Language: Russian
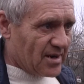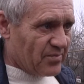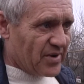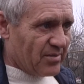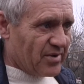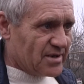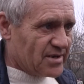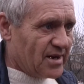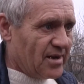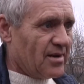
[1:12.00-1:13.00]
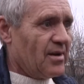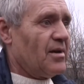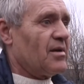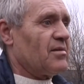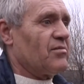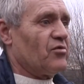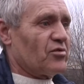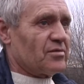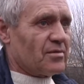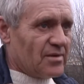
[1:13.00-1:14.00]
нам приобрести.
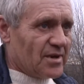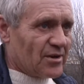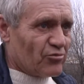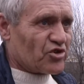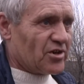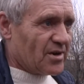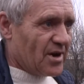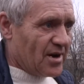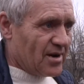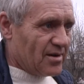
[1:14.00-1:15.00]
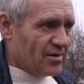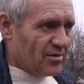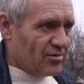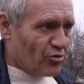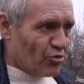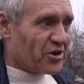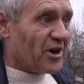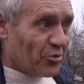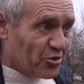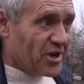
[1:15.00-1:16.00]
Вот. Это уже на руки
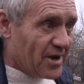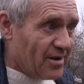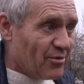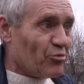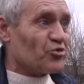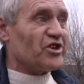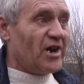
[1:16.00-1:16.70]
людей уже